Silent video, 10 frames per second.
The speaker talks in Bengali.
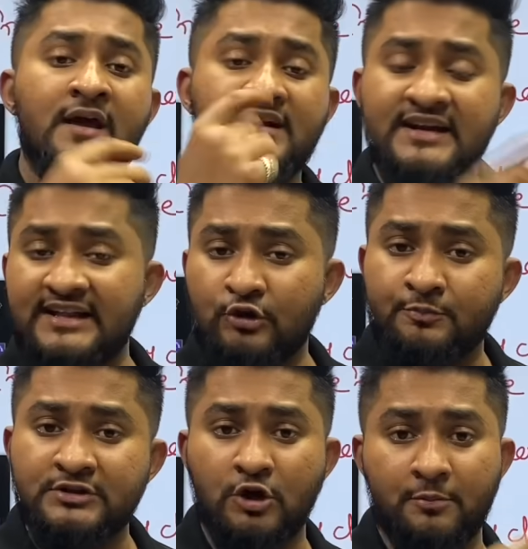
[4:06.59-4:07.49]
ডেন্টাল কোপ
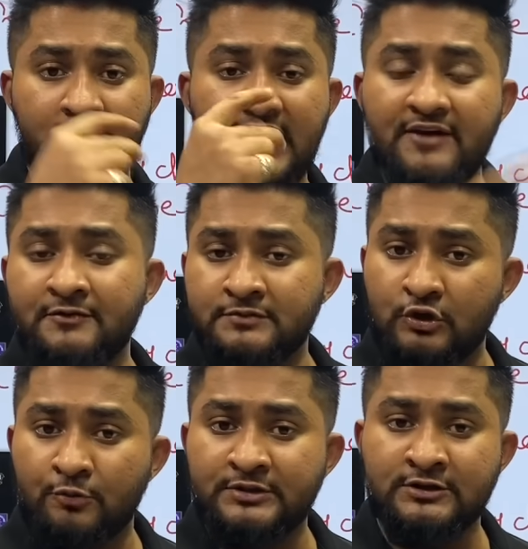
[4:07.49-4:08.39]
দিতে হবে এফ এমসি
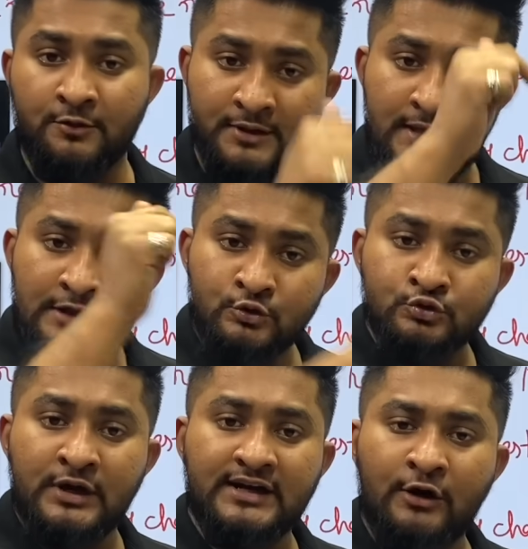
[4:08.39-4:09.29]
কোপ দিতে হবে নতুন
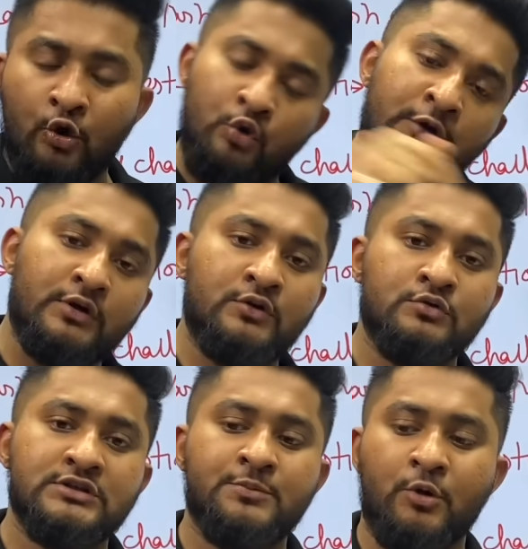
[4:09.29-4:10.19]
একটা লক্ষ্য নিয়ে ওটার
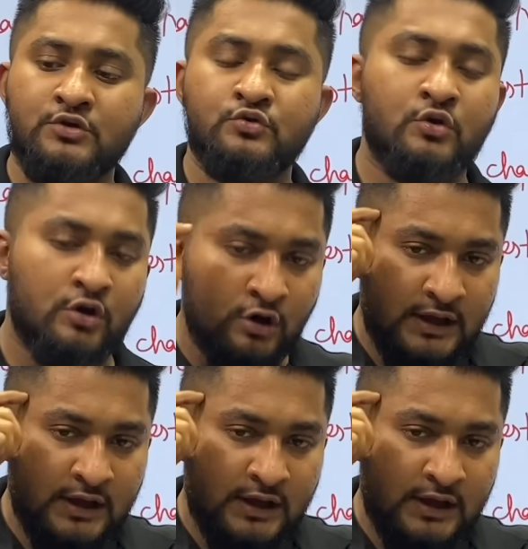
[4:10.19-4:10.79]
উদ্দেশ্যে পড়া শুরু করো